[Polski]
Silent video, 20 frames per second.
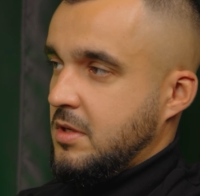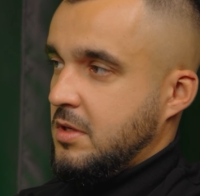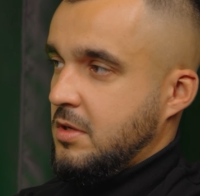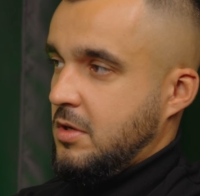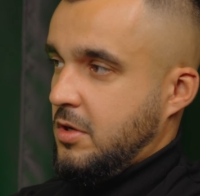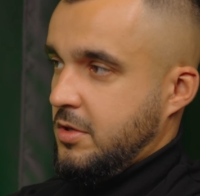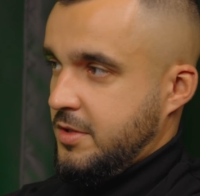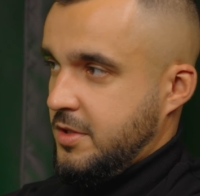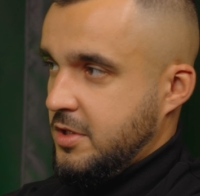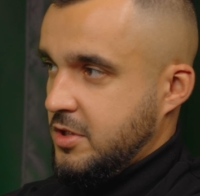
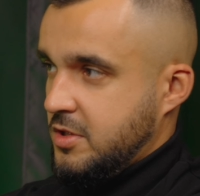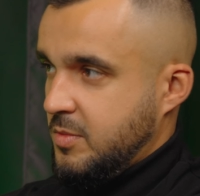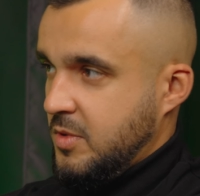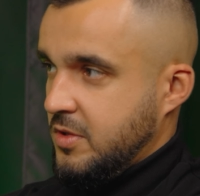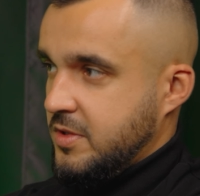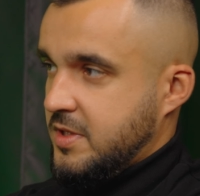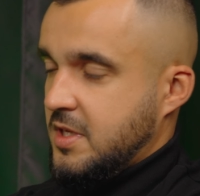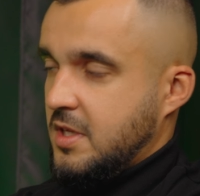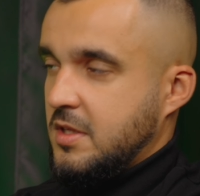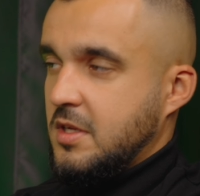y, oddać mi
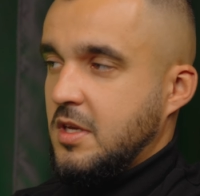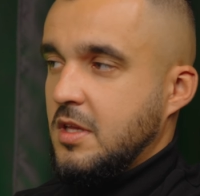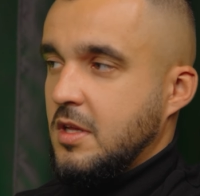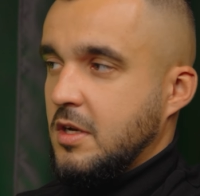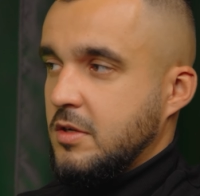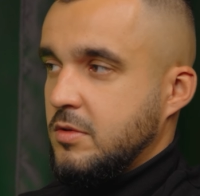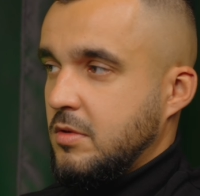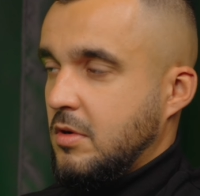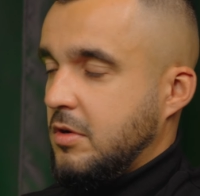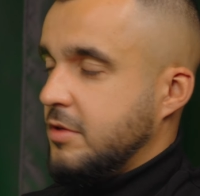odsetki,
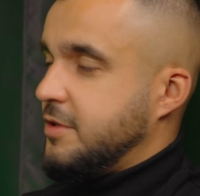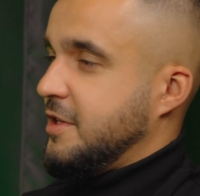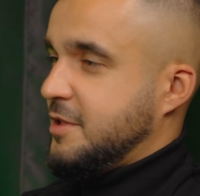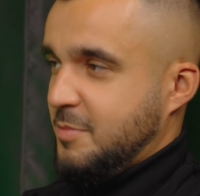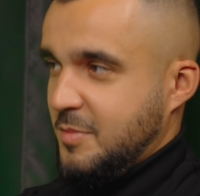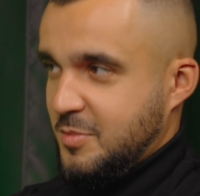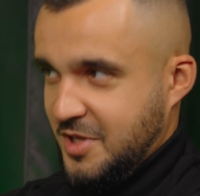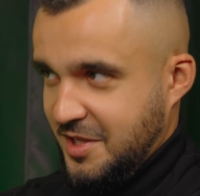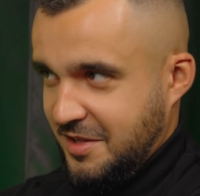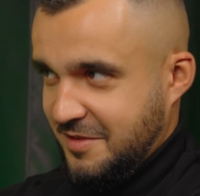na,
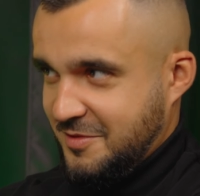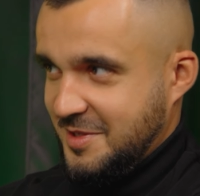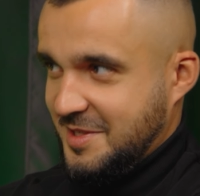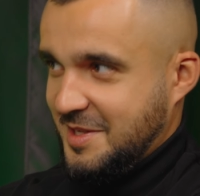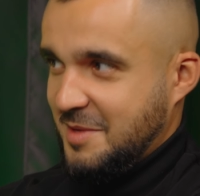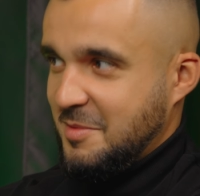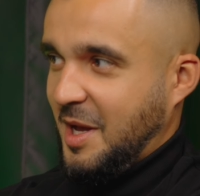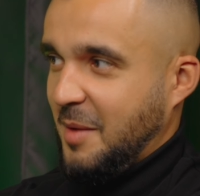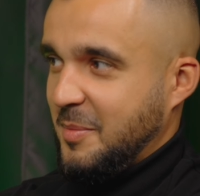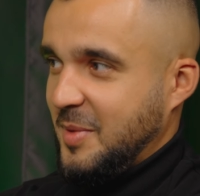oddać mi przede
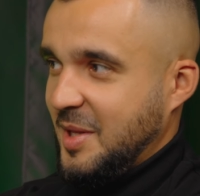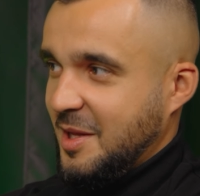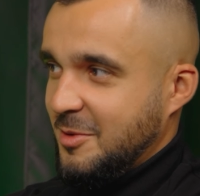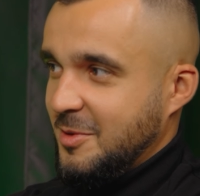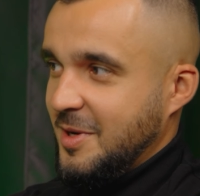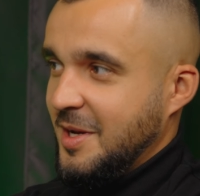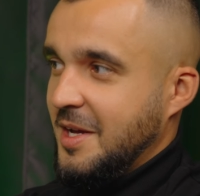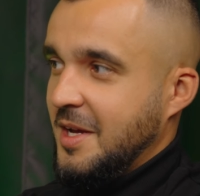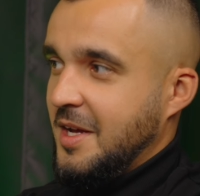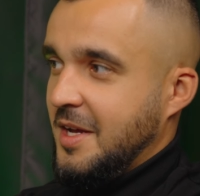wszystkim
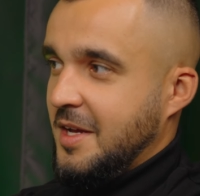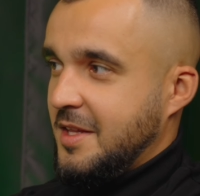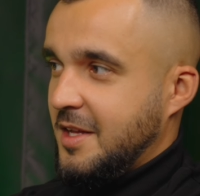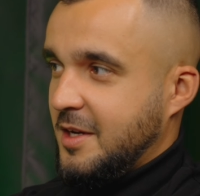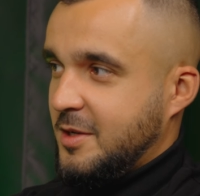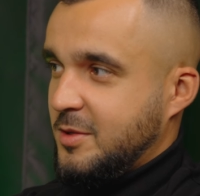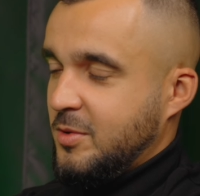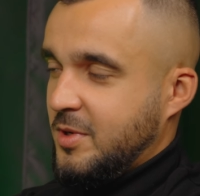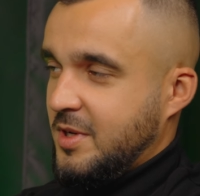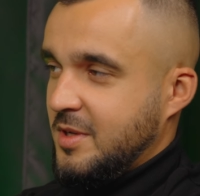kapitał,
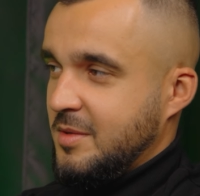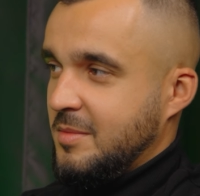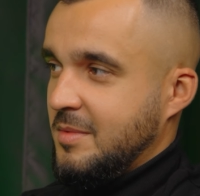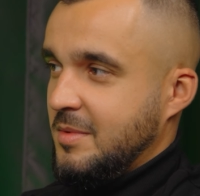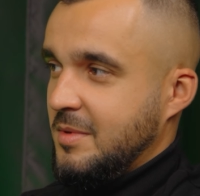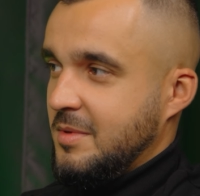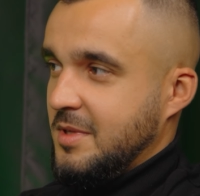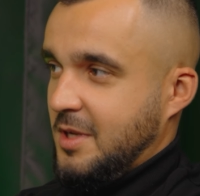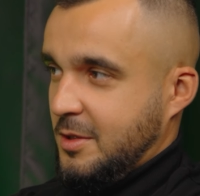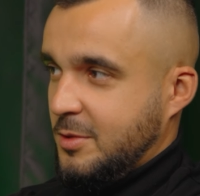na,
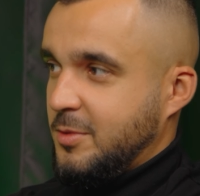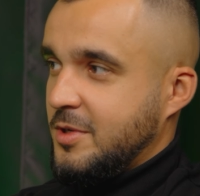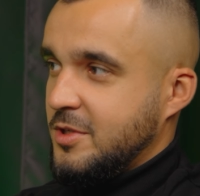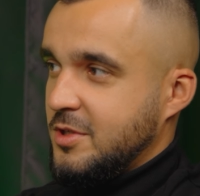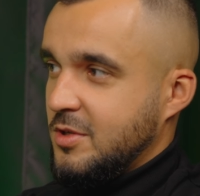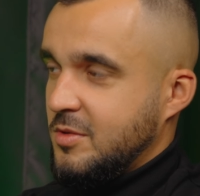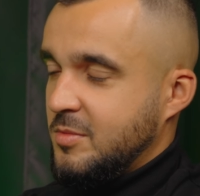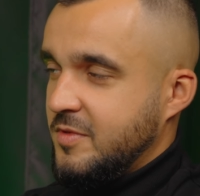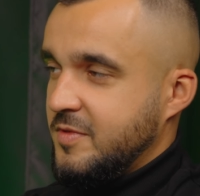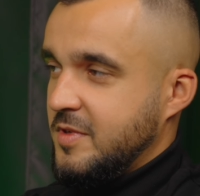którym, na który
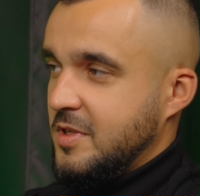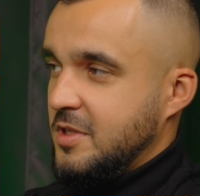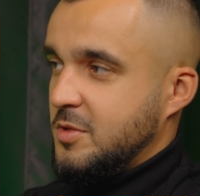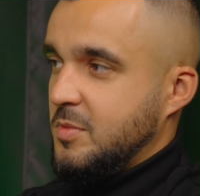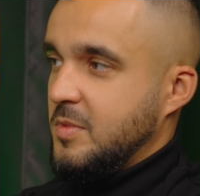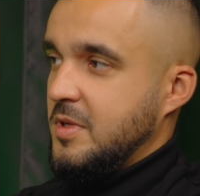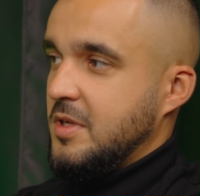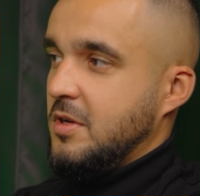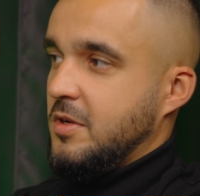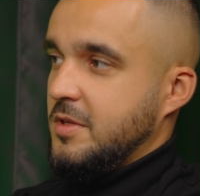się
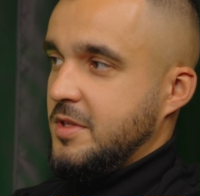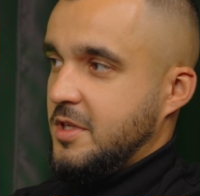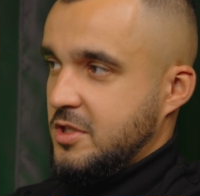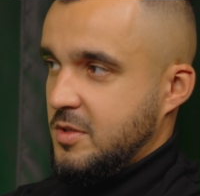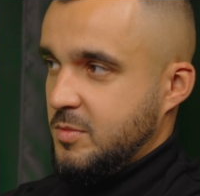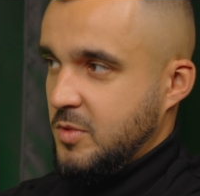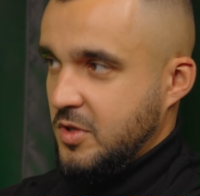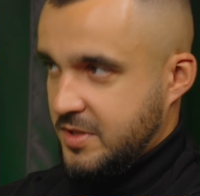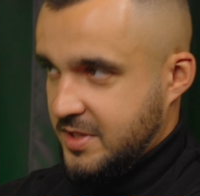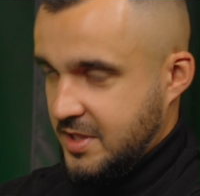umówiliśmy,
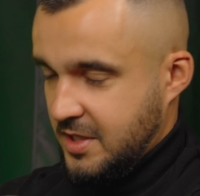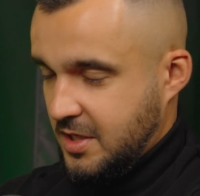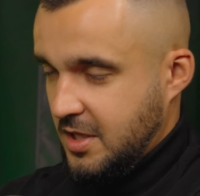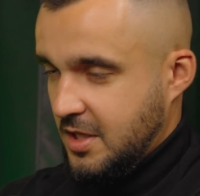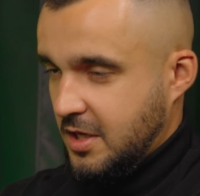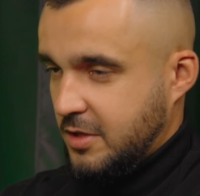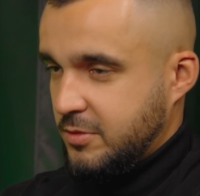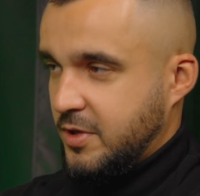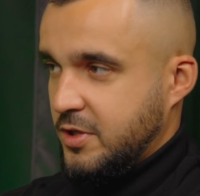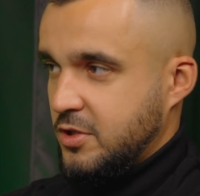oddać mi odsetki,
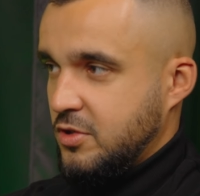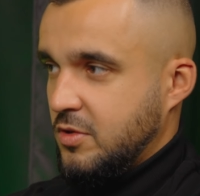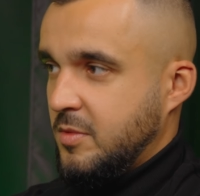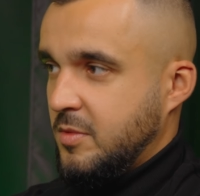na które się